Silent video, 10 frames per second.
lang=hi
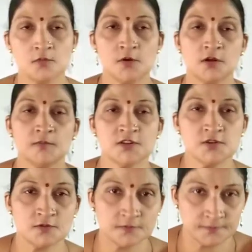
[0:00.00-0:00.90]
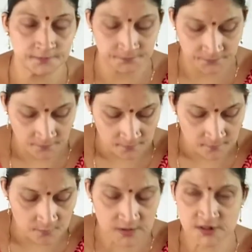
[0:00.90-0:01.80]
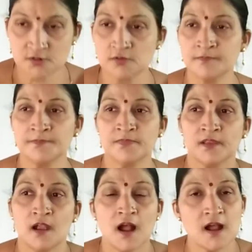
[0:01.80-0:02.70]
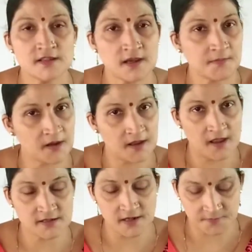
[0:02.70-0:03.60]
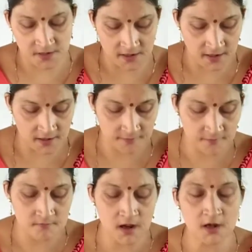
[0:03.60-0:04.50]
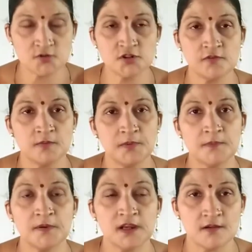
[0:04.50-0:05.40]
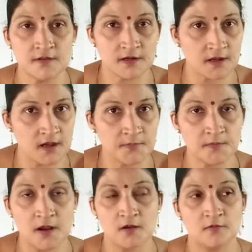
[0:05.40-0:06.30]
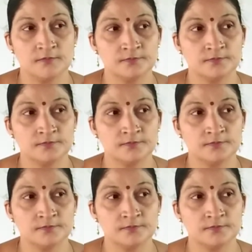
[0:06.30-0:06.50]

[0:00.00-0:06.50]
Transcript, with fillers: गुड मॉर्निंग बच्चों बच्चों आज आपका नया चैप्टर है मानव जीवन पर पर्यावरण का प्रभाव